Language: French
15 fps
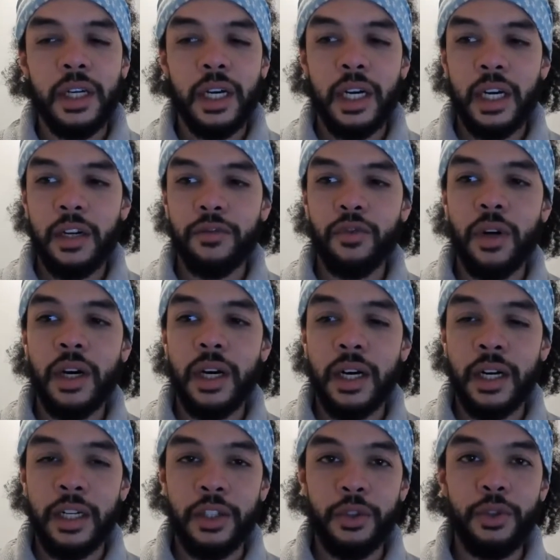à avoir
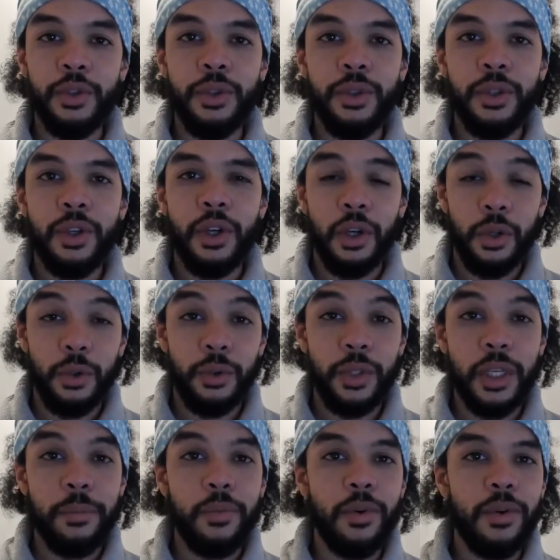un lieu, une
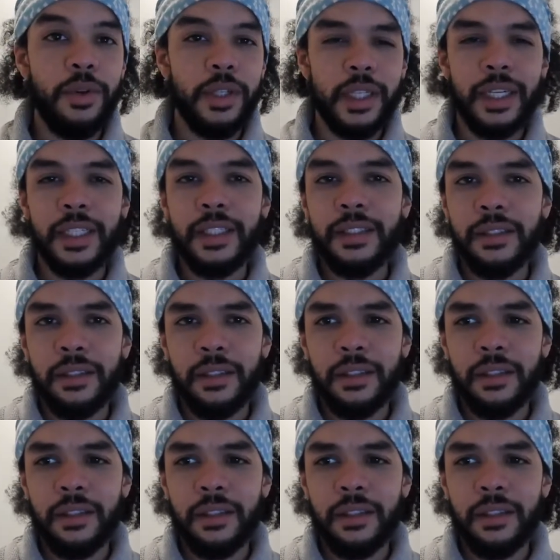épaule, quelqu'un